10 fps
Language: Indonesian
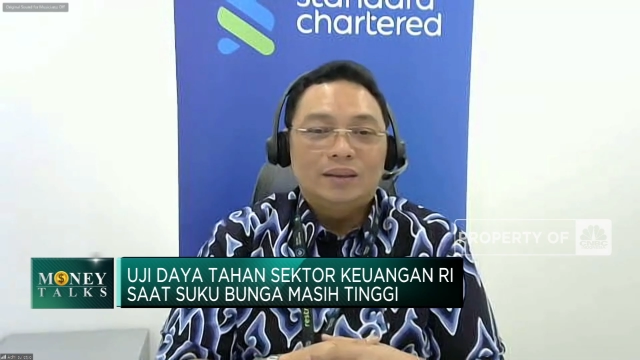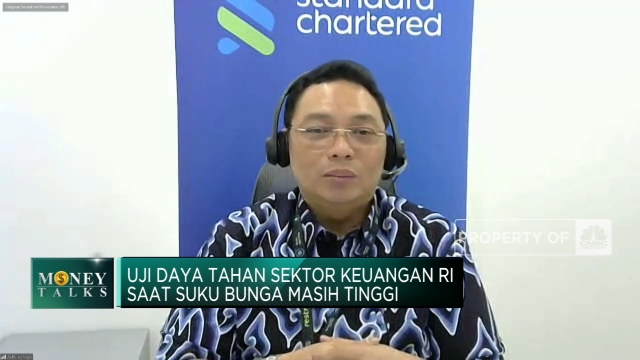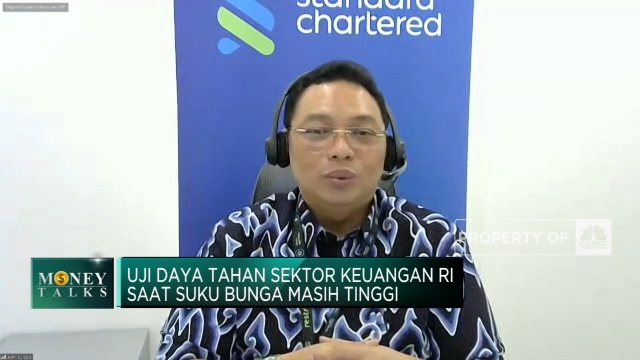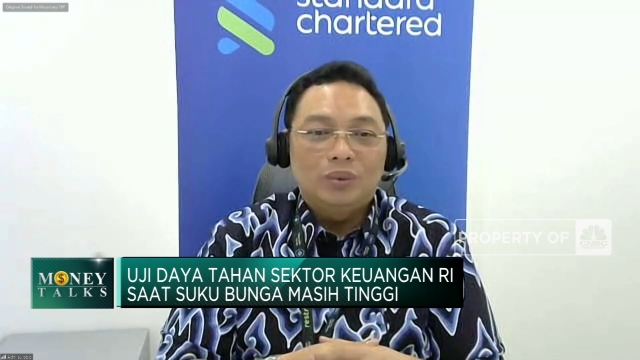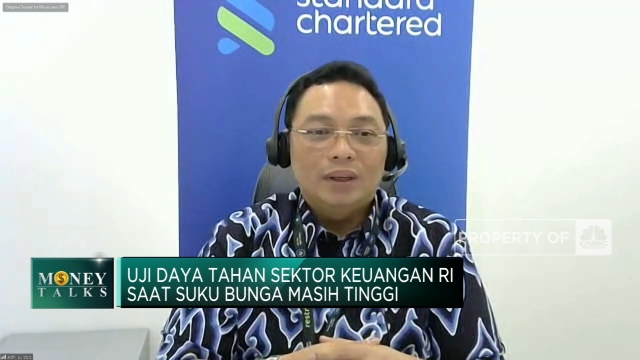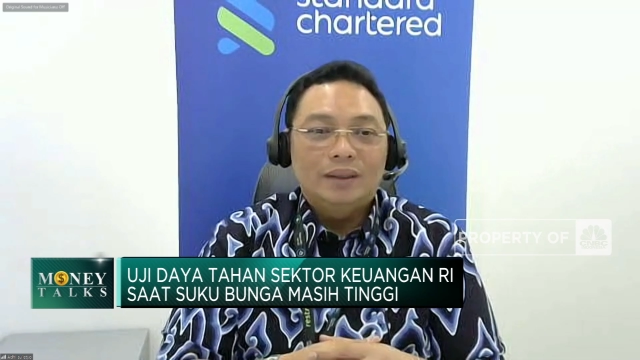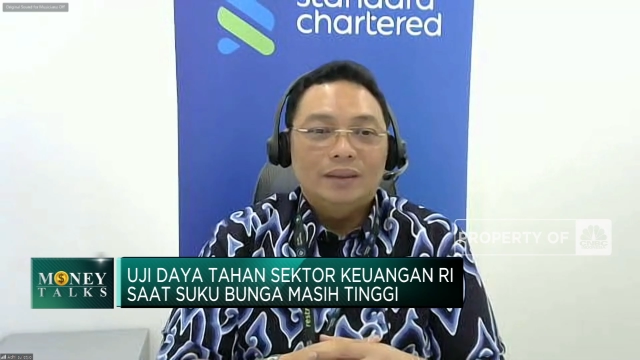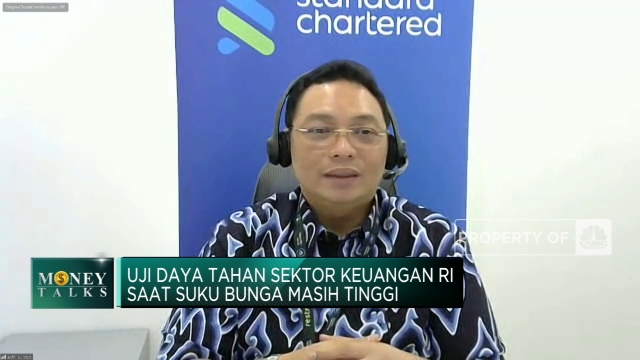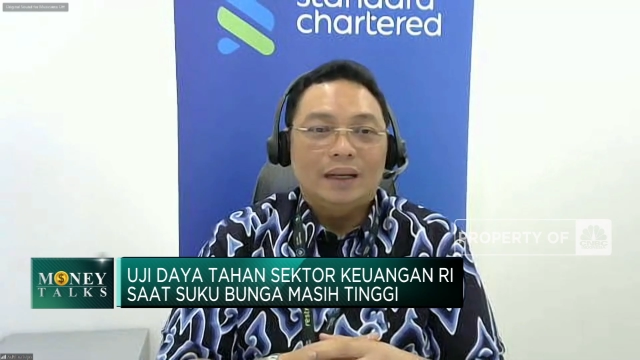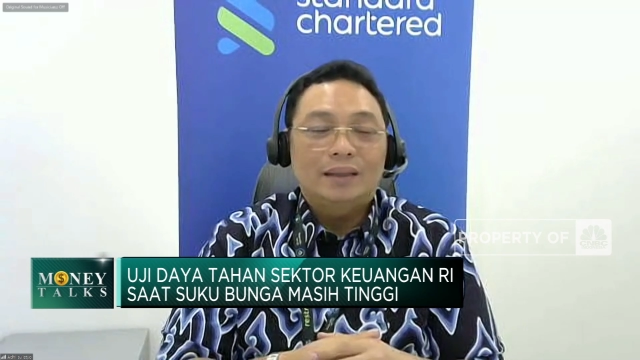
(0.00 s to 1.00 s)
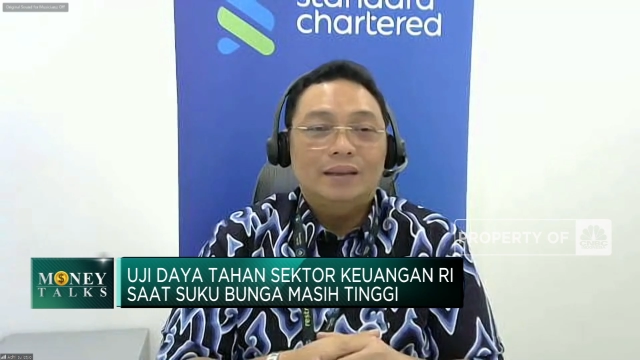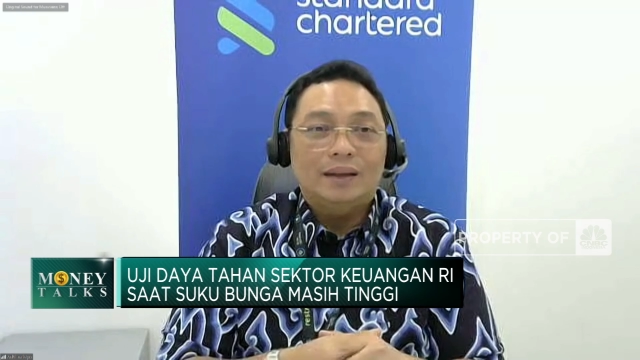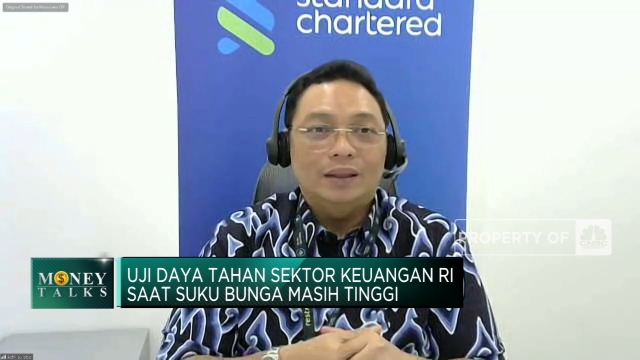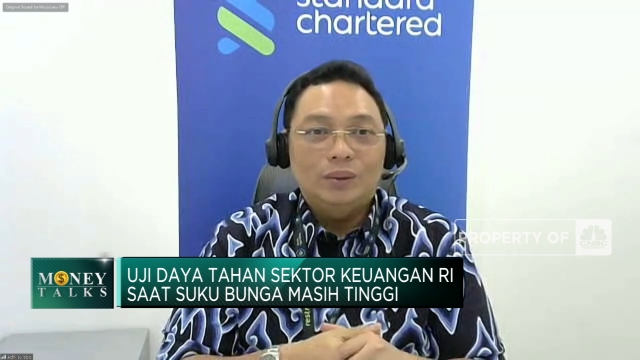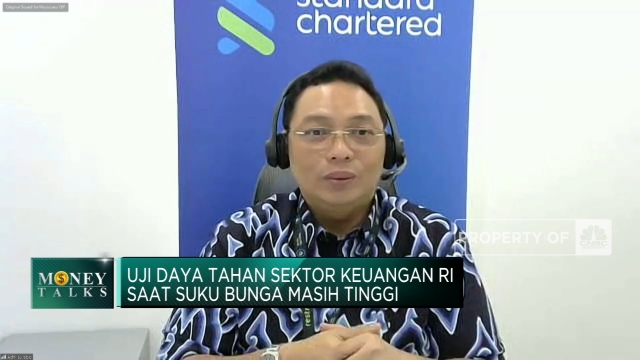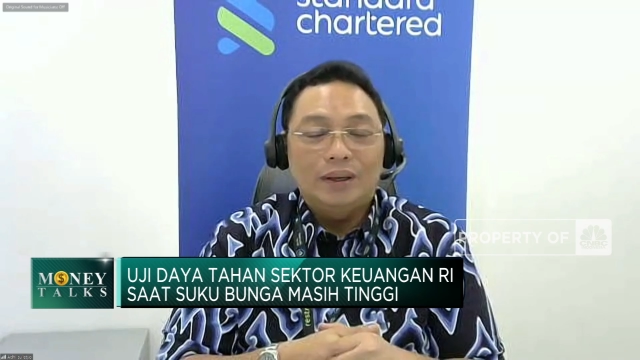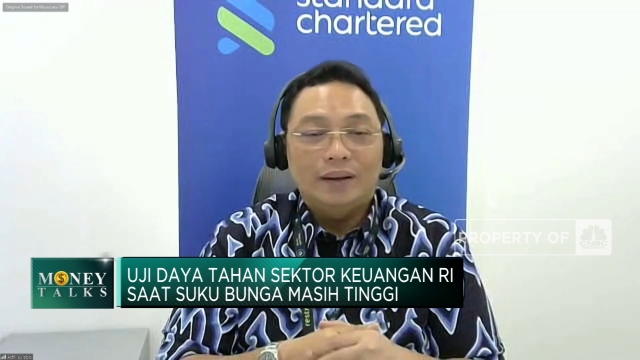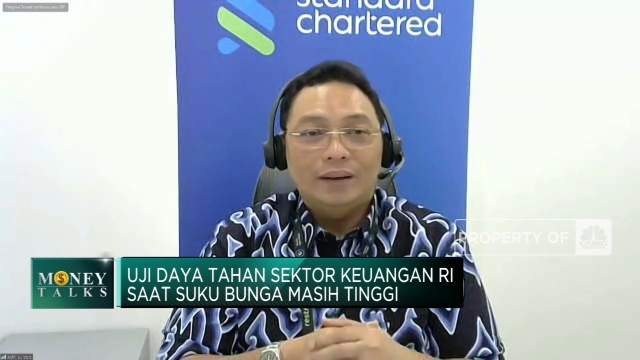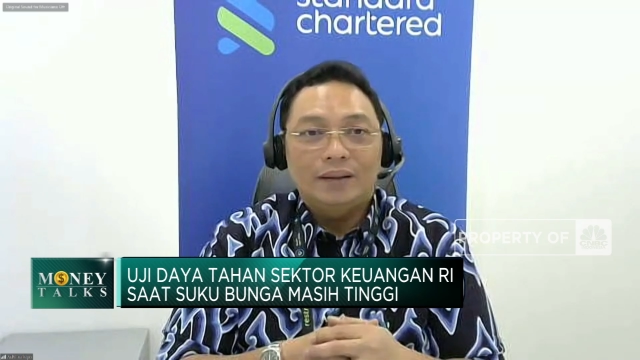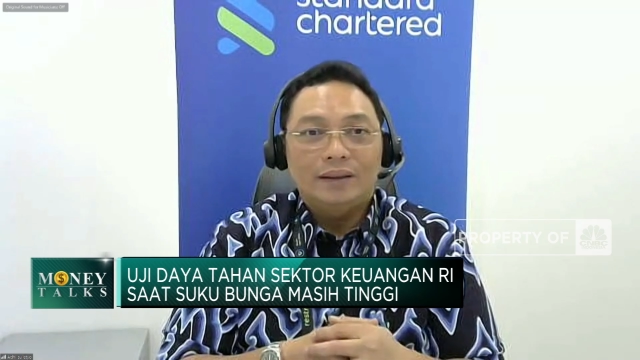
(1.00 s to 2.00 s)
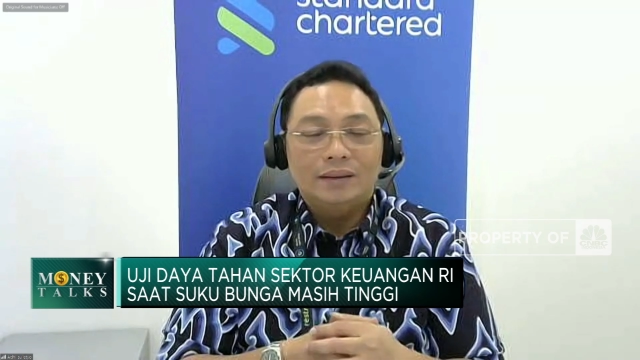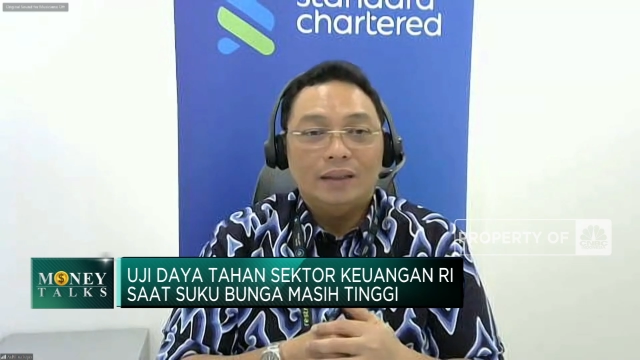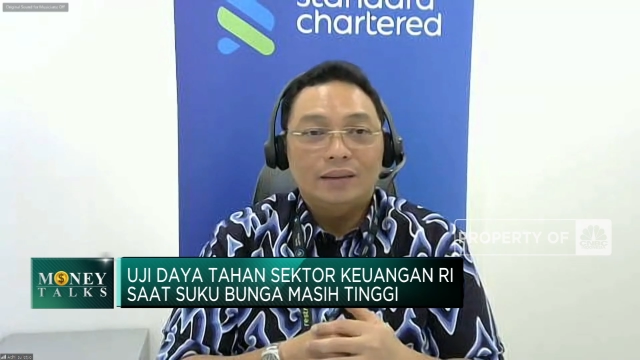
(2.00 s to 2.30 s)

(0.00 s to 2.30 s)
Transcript: semua sangat tergantung dengan data